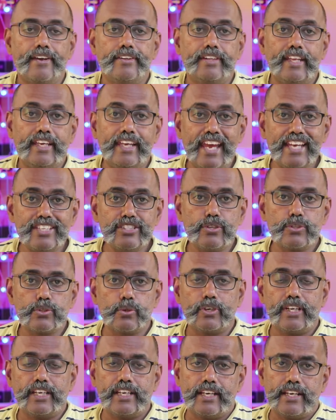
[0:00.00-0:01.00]
இந்த
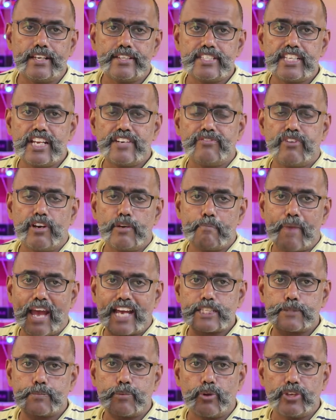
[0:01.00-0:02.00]
ஏசஸோட ஜென்ஃபோன்
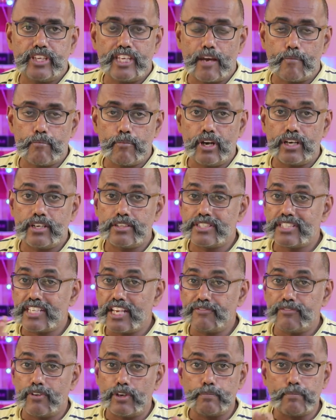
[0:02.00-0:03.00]
மேக்ஸ் ப்ரோ எம் ஒன்
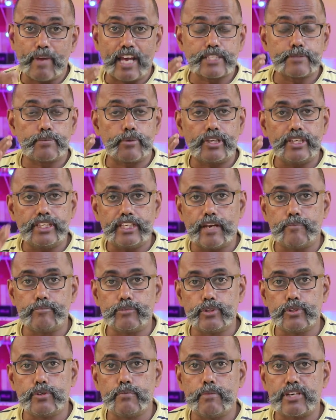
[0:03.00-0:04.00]
ஜென்ஃபோன் மேக்ஸ் ப்ரோ எம்
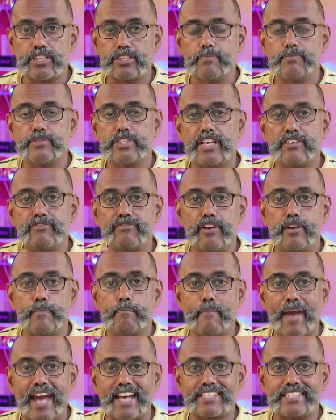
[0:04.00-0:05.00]
டூ மற்றும் ஜென்ஃபோன்
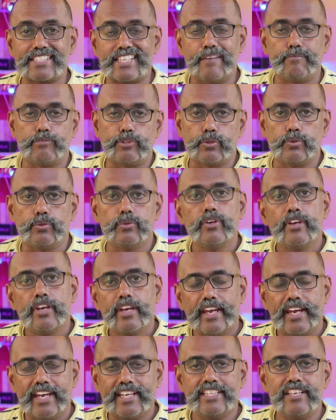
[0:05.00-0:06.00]
மேக்ஸ் எம் டூ
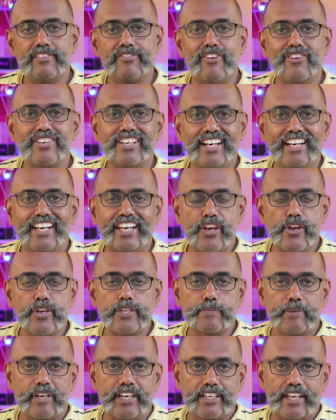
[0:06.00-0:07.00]
இந்த ஃபோன்கள் நீங்கள்
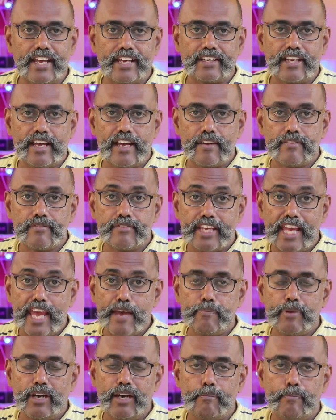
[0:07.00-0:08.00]
யூஸ் பண்ணியிருக்கீங்கன்னா
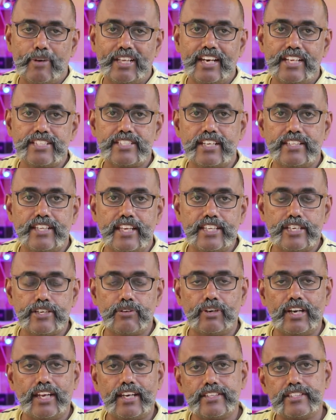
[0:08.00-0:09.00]
ஏப்ரல் பதினஞ்சாம்
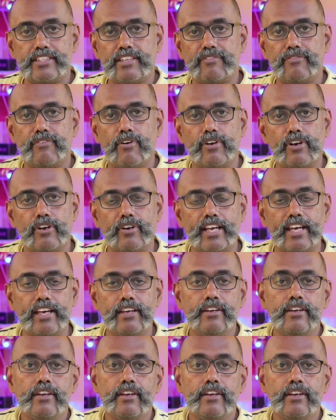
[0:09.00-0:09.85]
தேதிக்குள்ள இந்த ஃபோனோட